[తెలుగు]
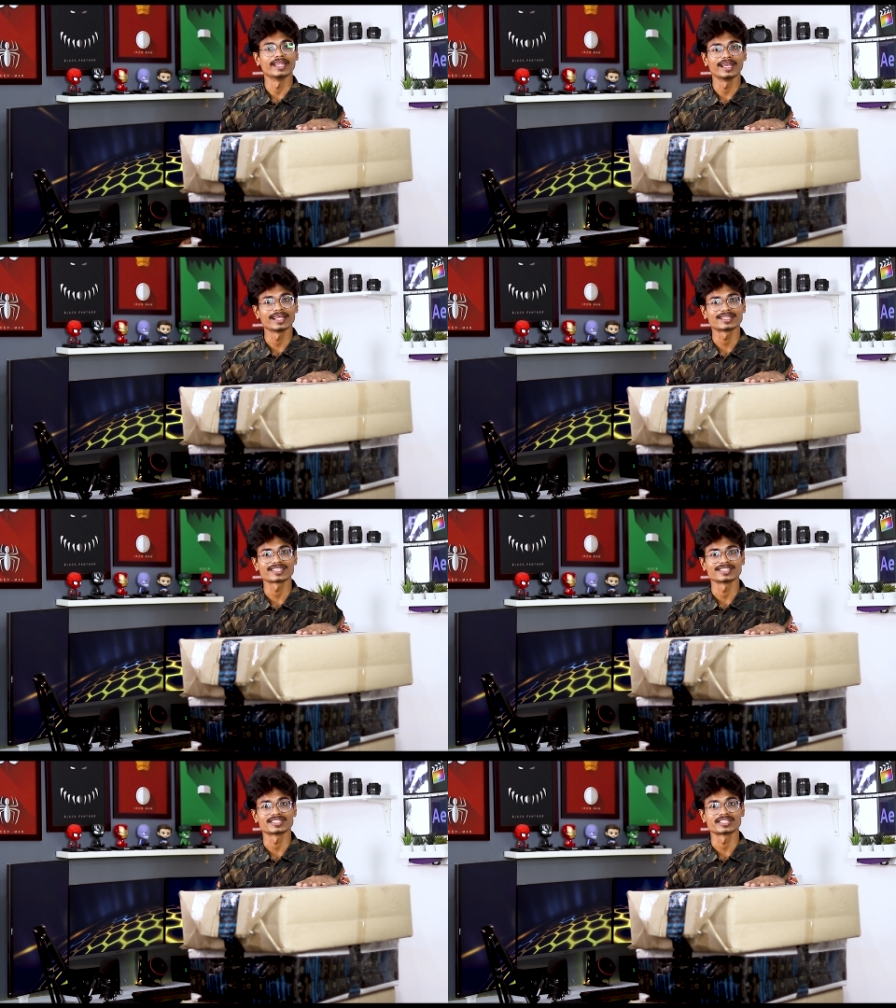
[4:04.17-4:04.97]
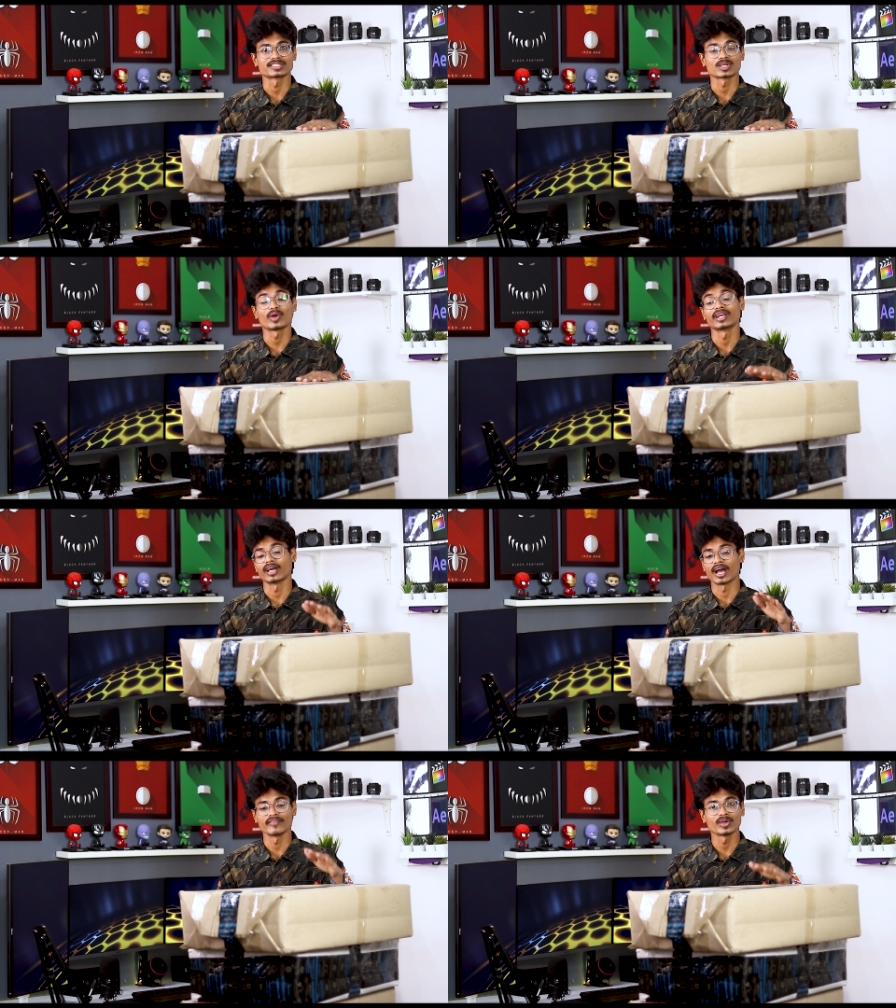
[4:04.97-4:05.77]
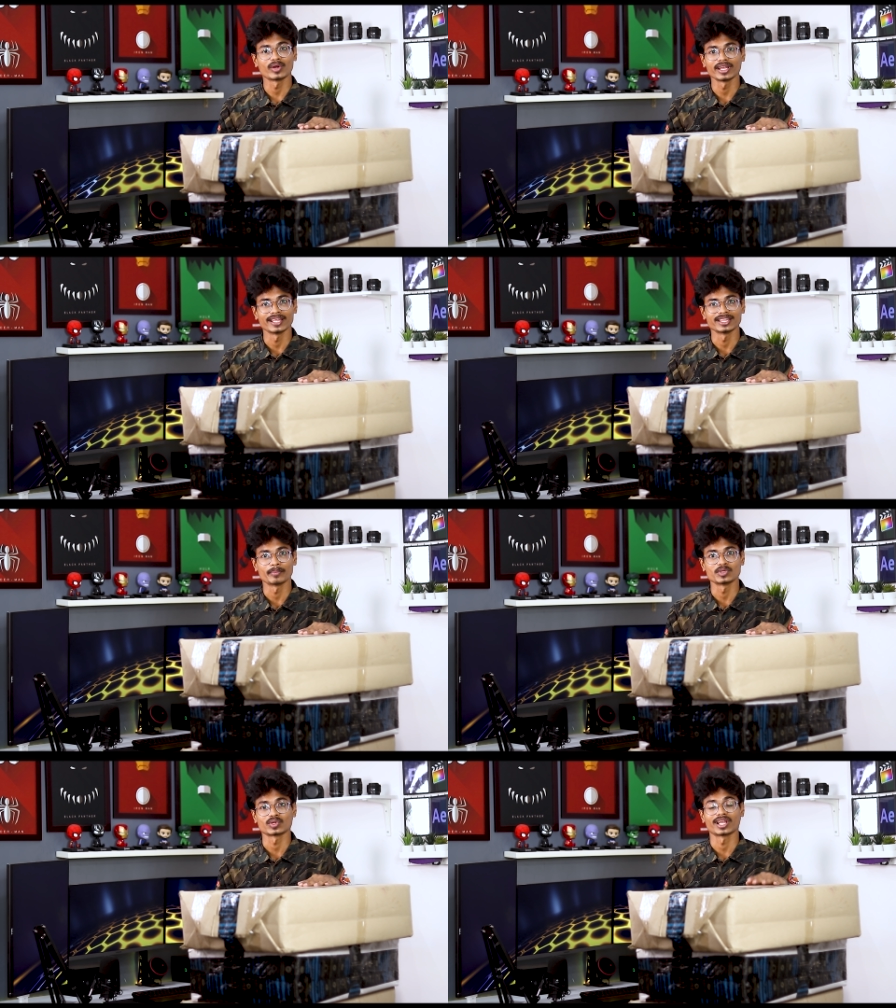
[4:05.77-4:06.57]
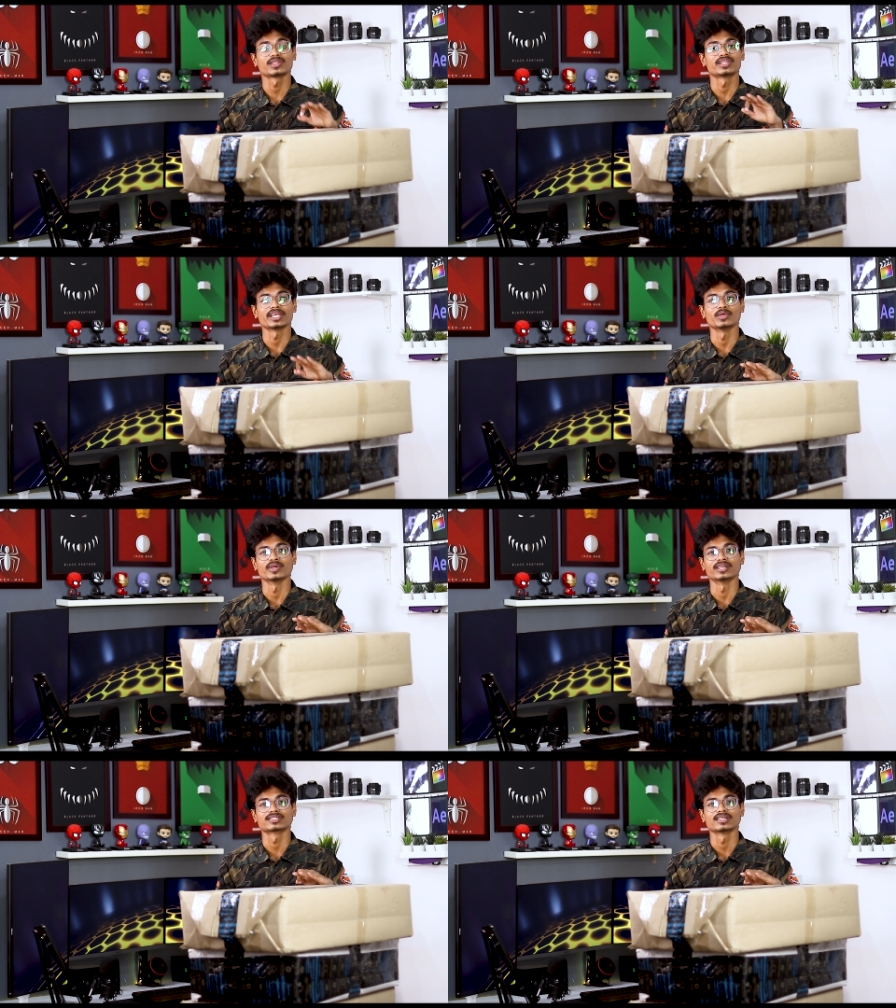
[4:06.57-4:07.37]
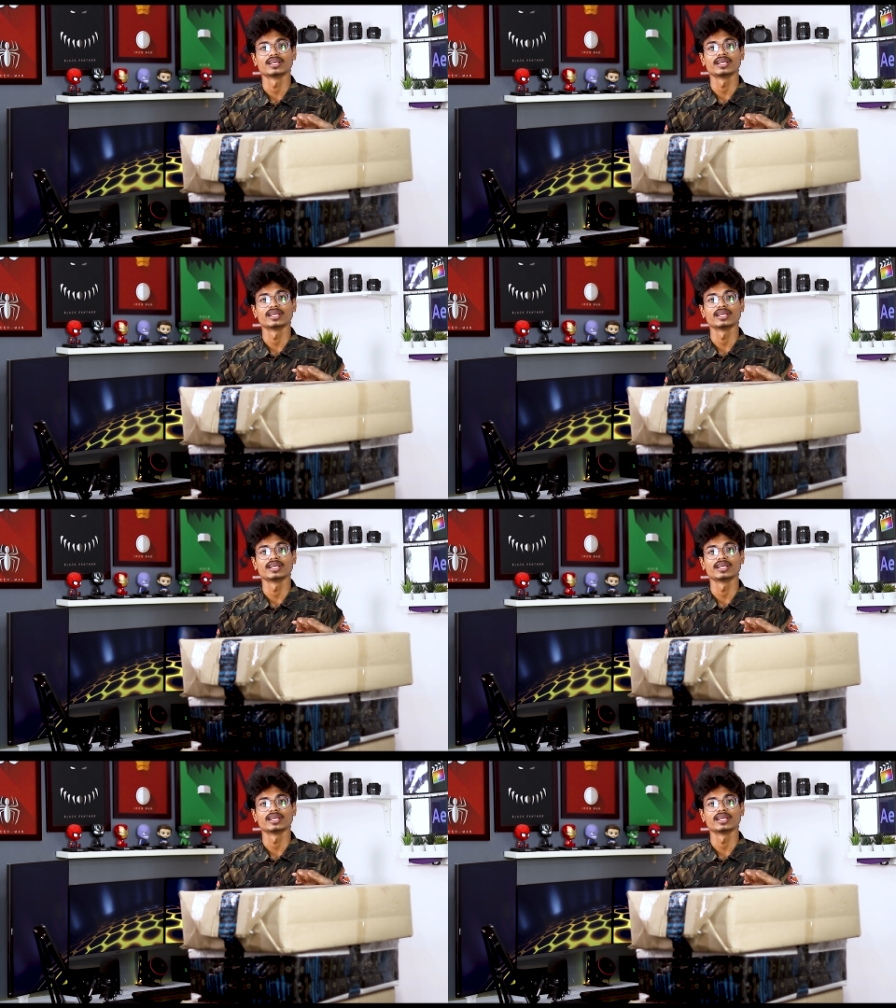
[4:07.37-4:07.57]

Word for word: డెల్ని అయితే సజెస్ట్ చేస్తాను అండ్ అవే కూడా నేను తెప్పించుకున్నాను త్రీ యూనిట్స్